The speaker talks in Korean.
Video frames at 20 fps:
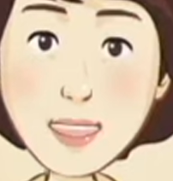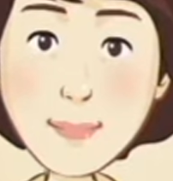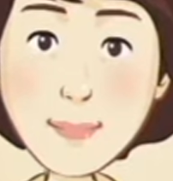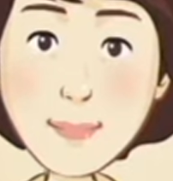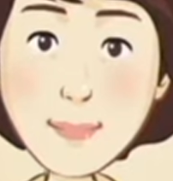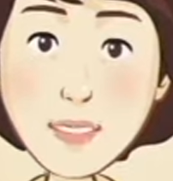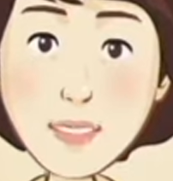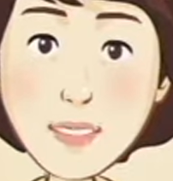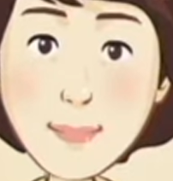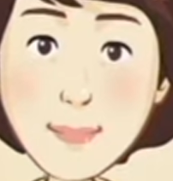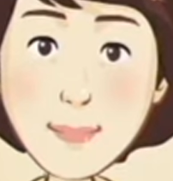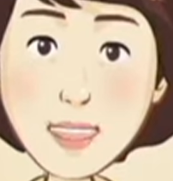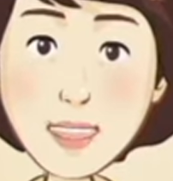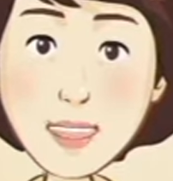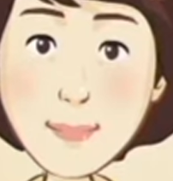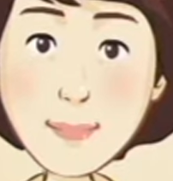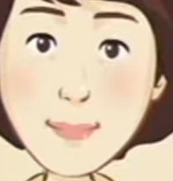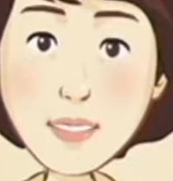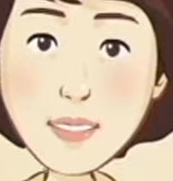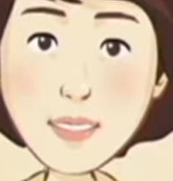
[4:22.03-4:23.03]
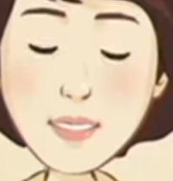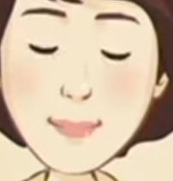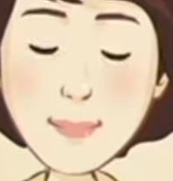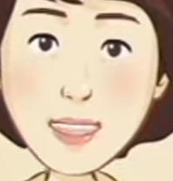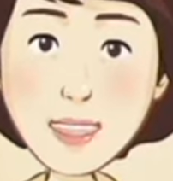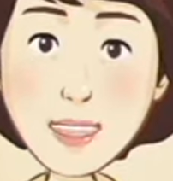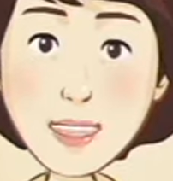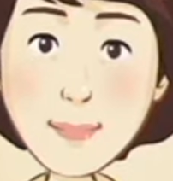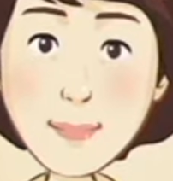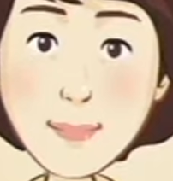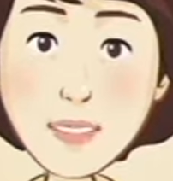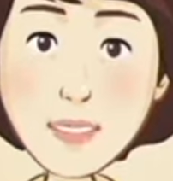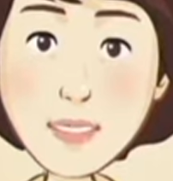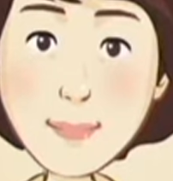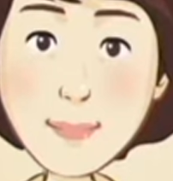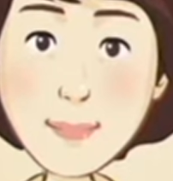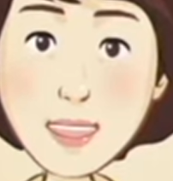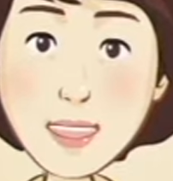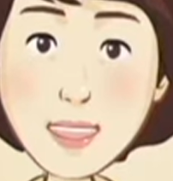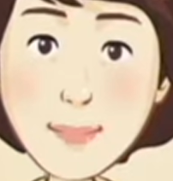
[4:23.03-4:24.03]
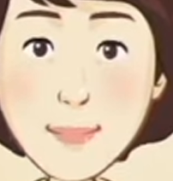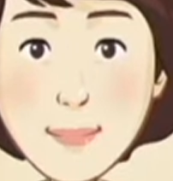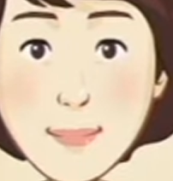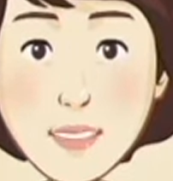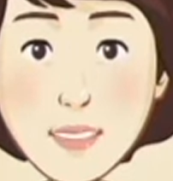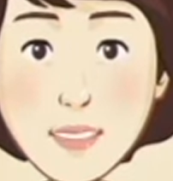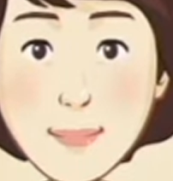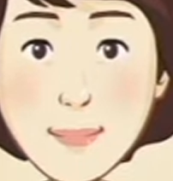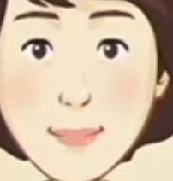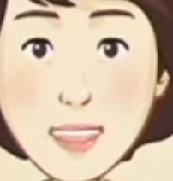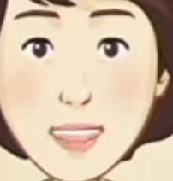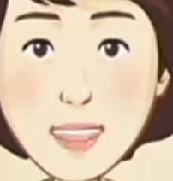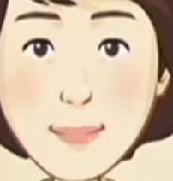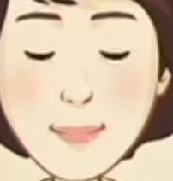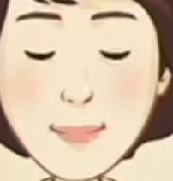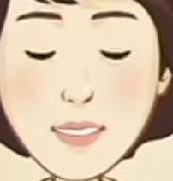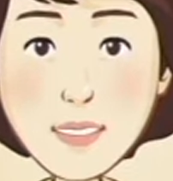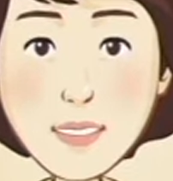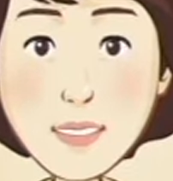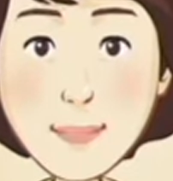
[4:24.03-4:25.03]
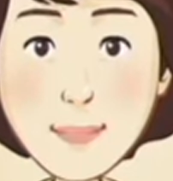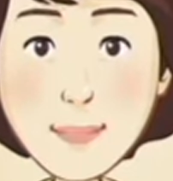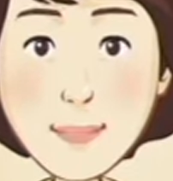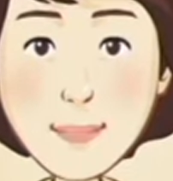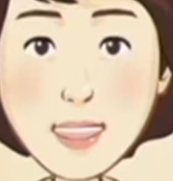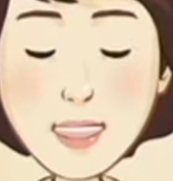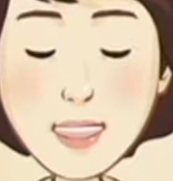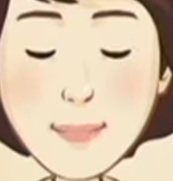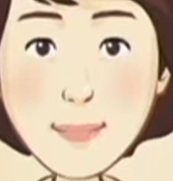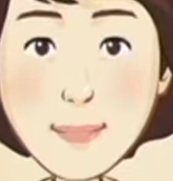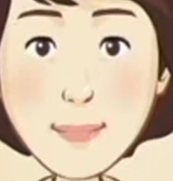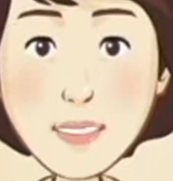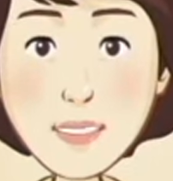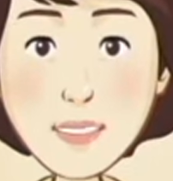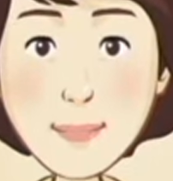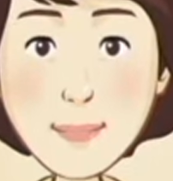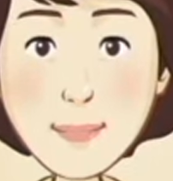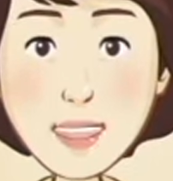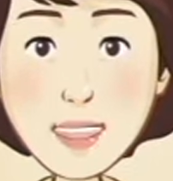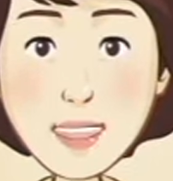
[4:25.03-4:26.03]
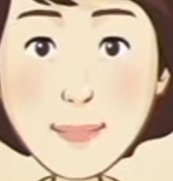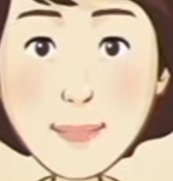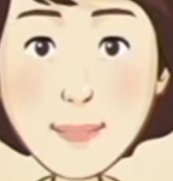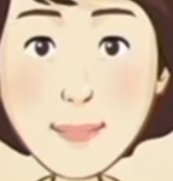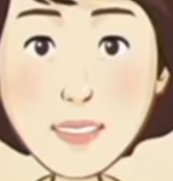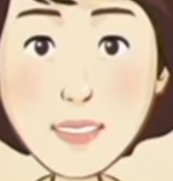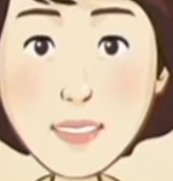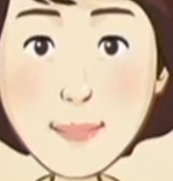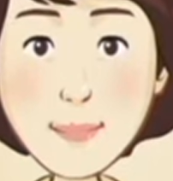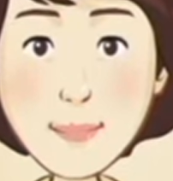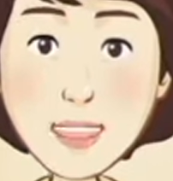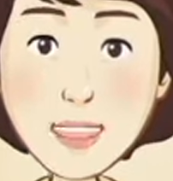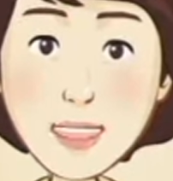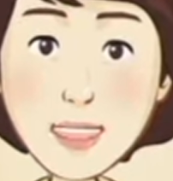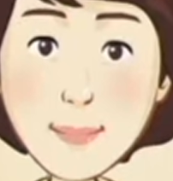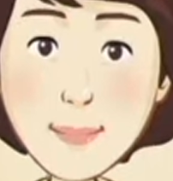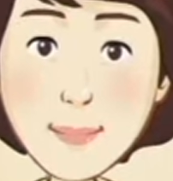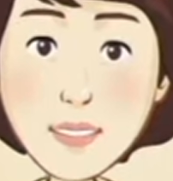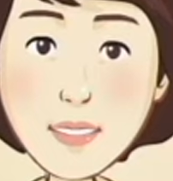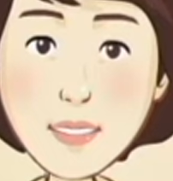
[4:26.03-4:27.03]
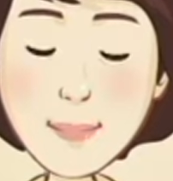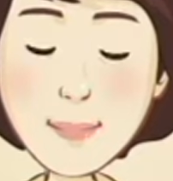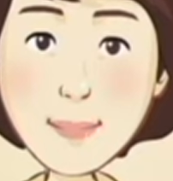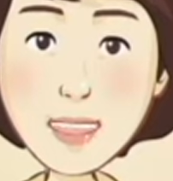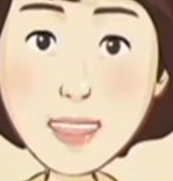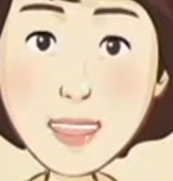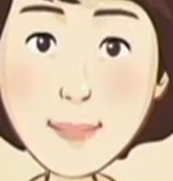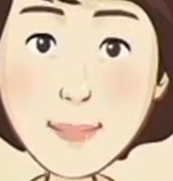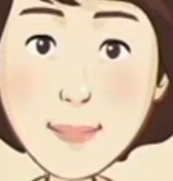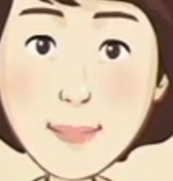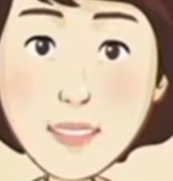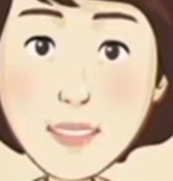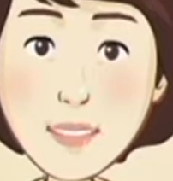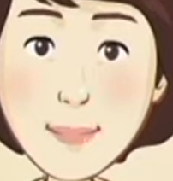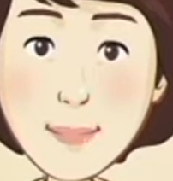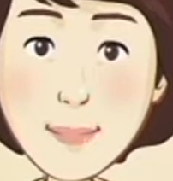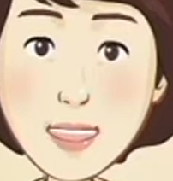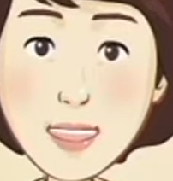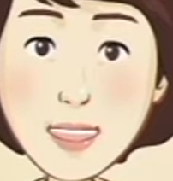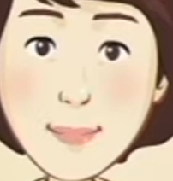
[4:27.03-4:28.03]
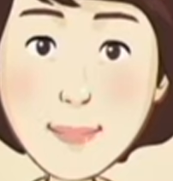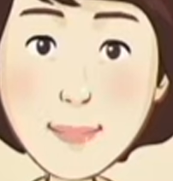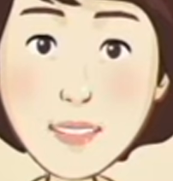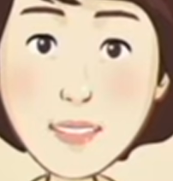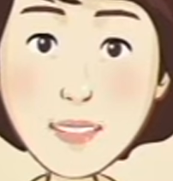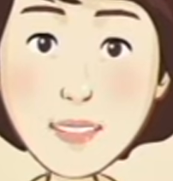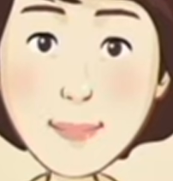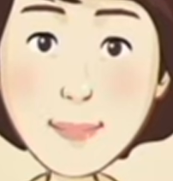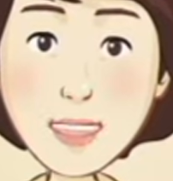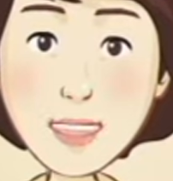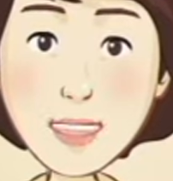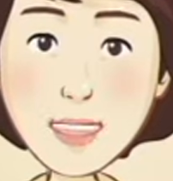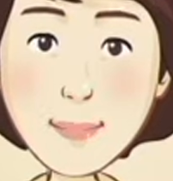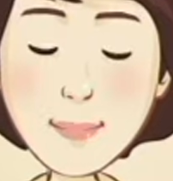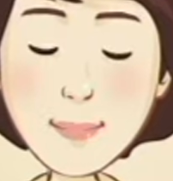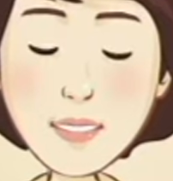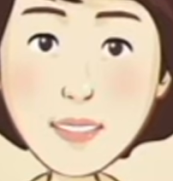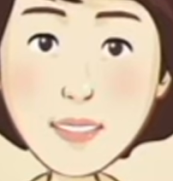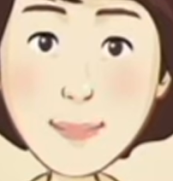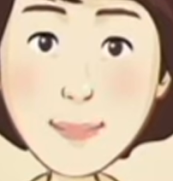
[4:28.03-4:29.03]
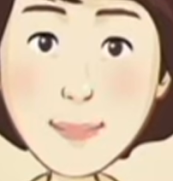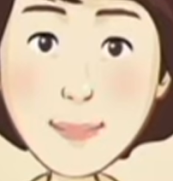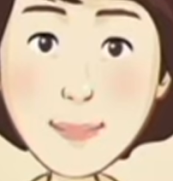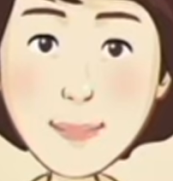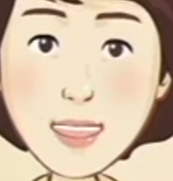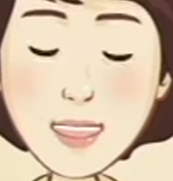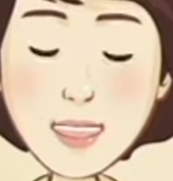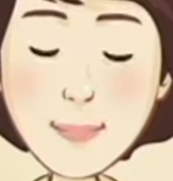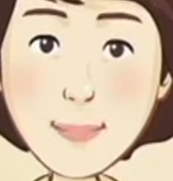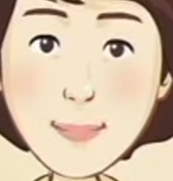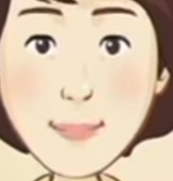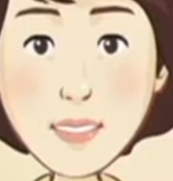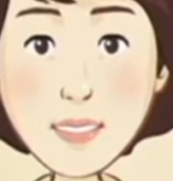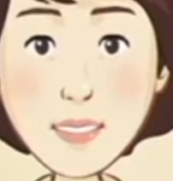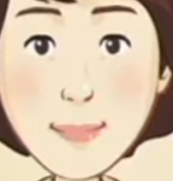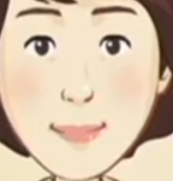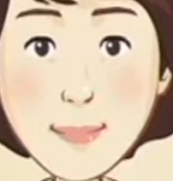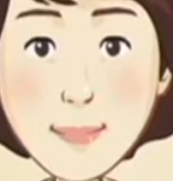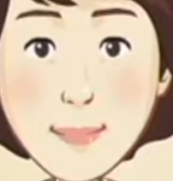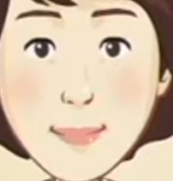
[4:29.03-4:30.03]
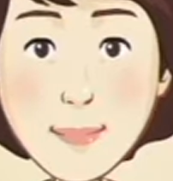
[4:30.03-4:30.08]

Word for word: 즐거운 성생활을 위해 무엇보다 중요한 건 솔직한 대화와 이해, 그리고 자신감이랍니다.